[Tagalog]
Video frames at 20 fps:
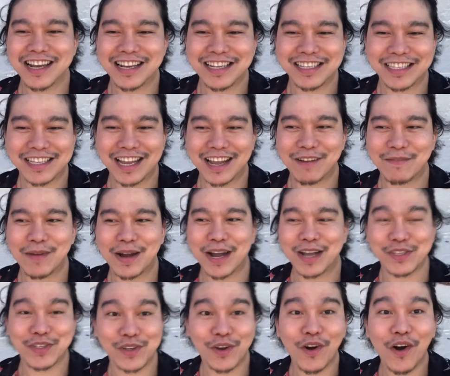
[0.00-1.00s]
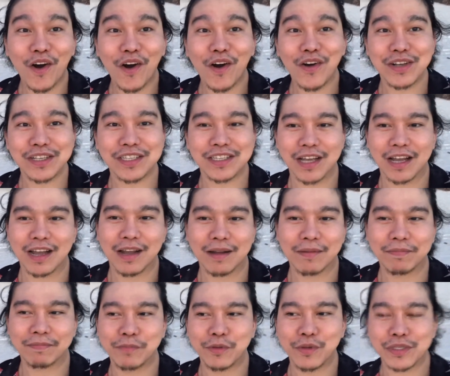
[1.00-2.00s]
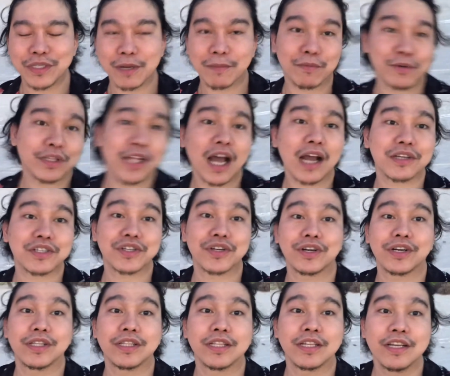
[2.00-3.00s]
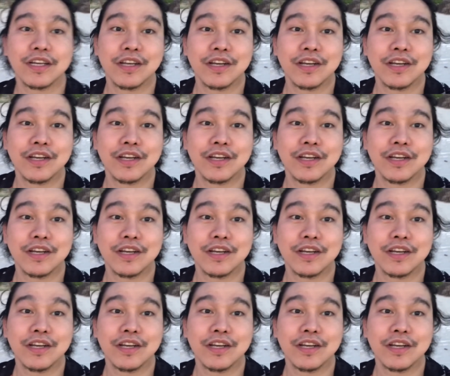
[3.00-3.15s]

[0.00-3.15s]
sa mga songs, sa music production.